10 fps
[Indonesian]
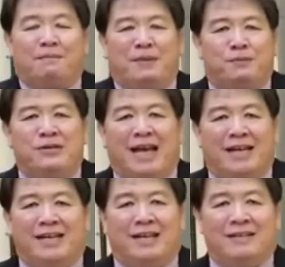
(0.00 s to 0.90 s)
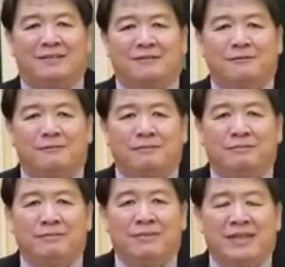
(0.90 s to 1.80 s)
apapun Anda,
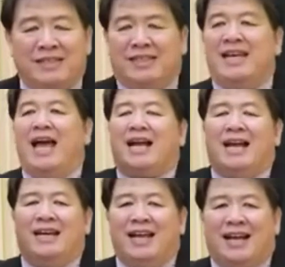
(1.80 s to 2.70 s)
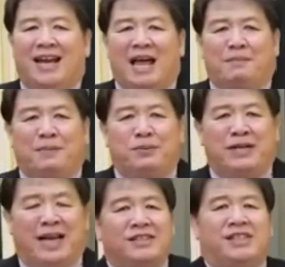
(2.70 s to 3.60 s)
Senakal-nakal
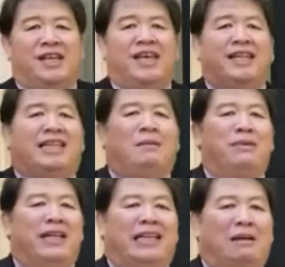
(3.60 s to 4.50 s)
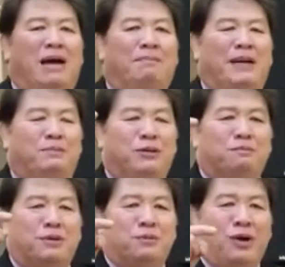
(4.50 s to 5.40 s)
apapun Anda, sehitam-hitam
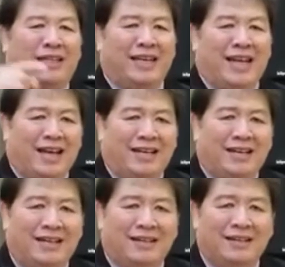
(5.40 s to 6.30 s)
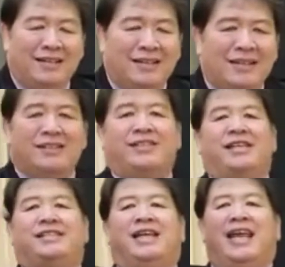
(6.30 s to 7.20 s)
apapun perbuatan Anda,
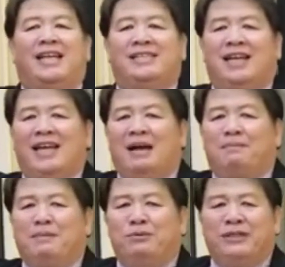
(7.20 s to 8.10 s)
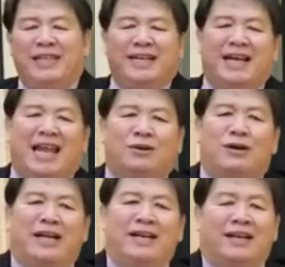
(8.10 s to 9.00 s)
sejelek-jelek apapun tingkah
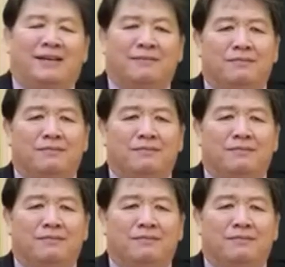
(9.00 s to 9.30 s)
laku Anda,